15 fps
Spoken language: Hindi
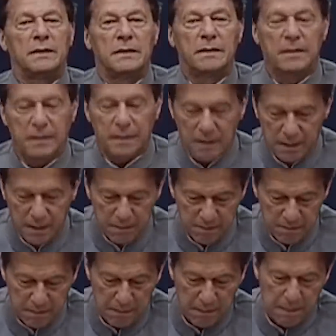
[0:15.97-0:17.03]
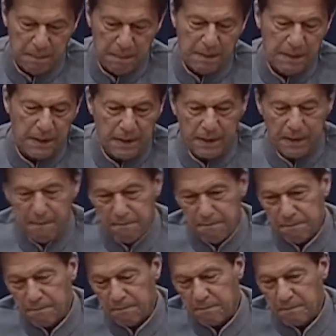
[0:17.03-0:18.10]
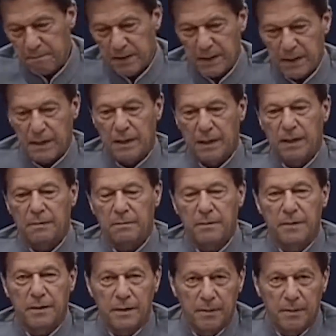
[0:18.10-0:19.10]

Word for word: जी देखिए अब